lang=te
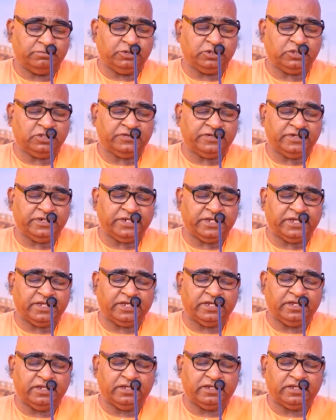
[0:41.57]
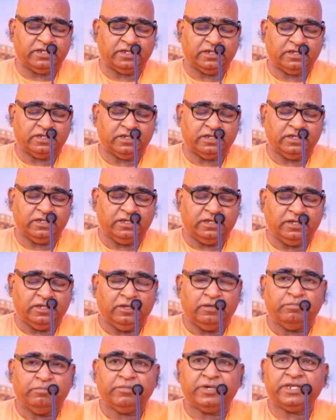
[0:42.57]
అద్భుతం అంటే
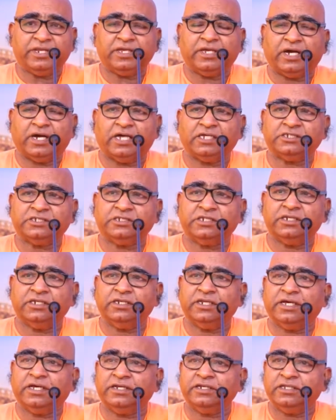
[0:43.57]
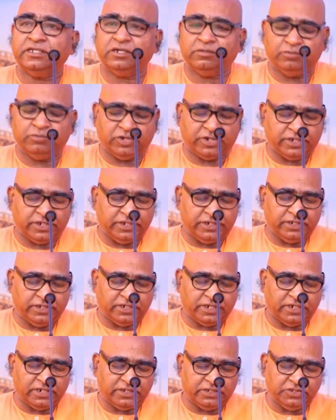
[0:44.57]
మనకి ఆశ్చర్యాన్ని
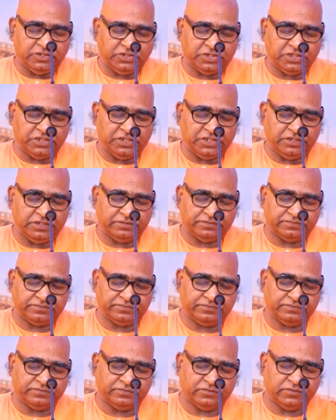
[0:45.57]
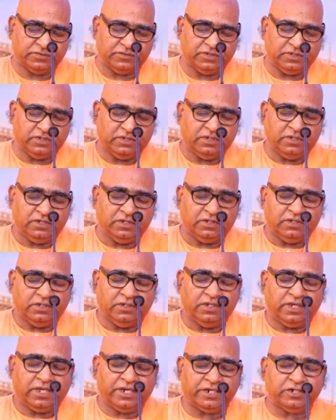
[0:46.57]
అబ్బురాన్ని కలిగించేది
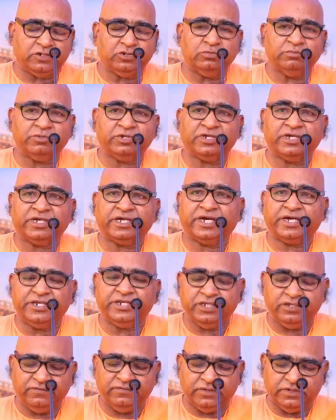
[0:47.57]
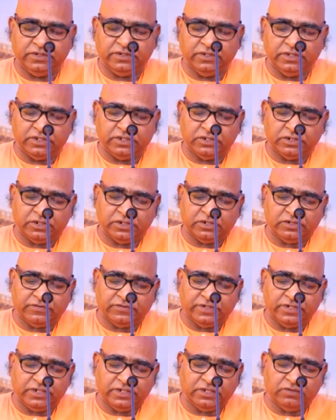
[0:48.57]
ఎన్నడూ మనం కని విని
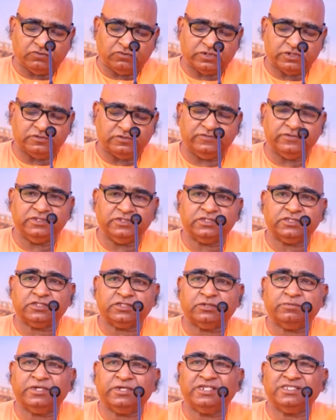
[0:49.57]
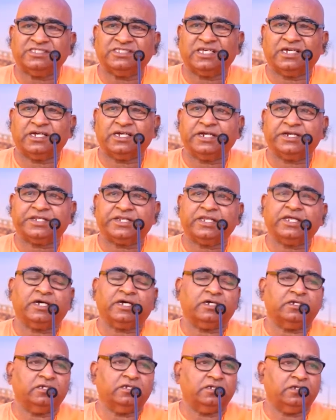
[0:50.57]
ఎరిగినటువంటి ఒక విచిత్రమైన సంఘటన
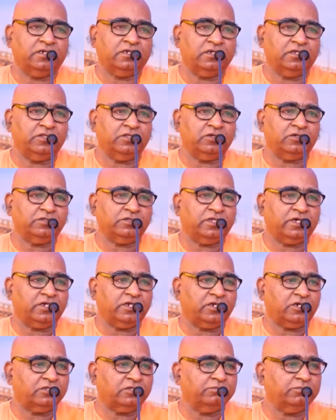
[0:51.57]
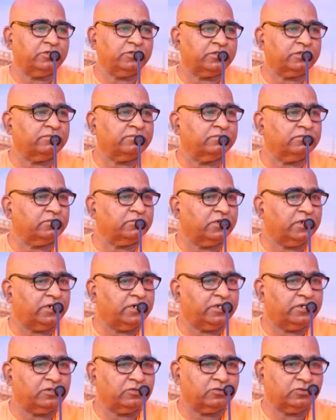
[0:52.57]
ఏదో దాన్ని అద్భుతం
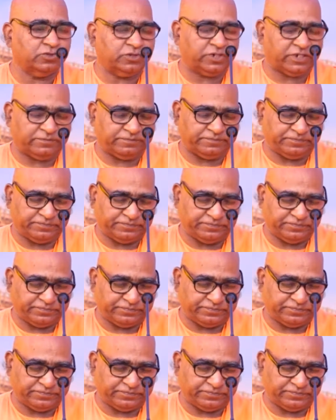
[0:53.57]
అని అనుకుంటాం